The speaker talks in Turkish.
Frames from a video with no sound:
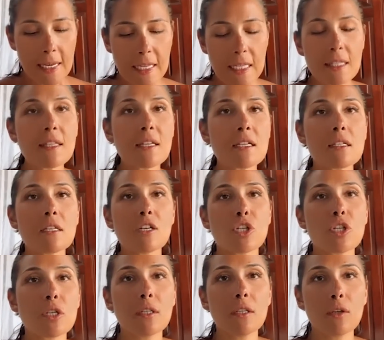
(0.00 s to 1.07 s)
Likidite
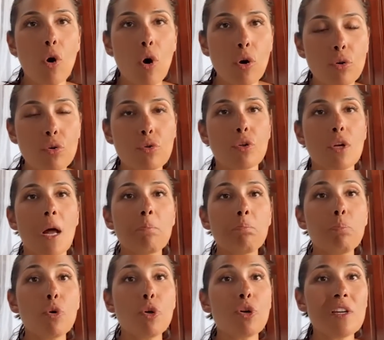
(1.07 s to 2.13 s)
sıkışıklığı korkusuyla
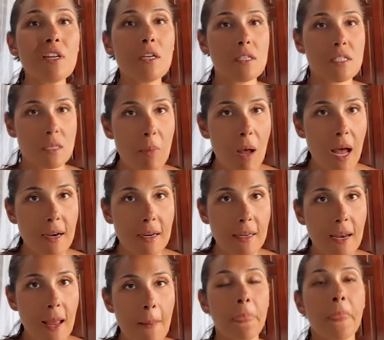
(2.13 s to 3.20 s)
bugün
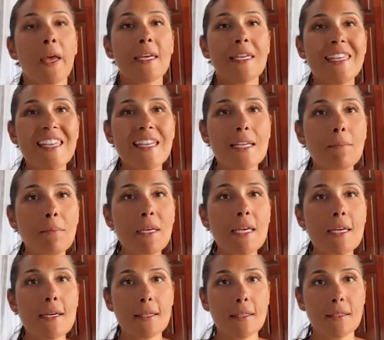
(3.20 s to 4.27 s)
itibariyle 20
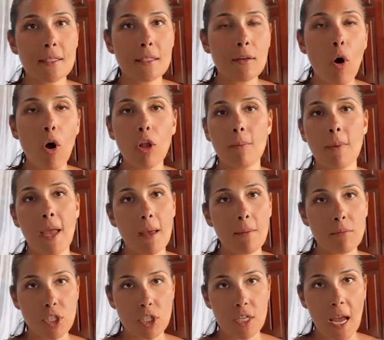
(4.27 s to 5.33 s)
yıldır
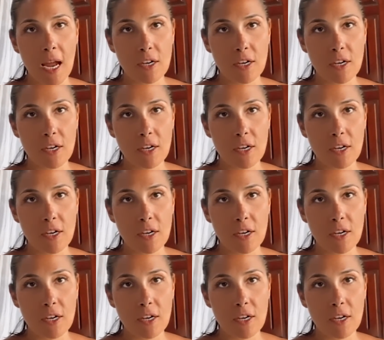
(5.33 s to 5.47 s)
olmayan bir şey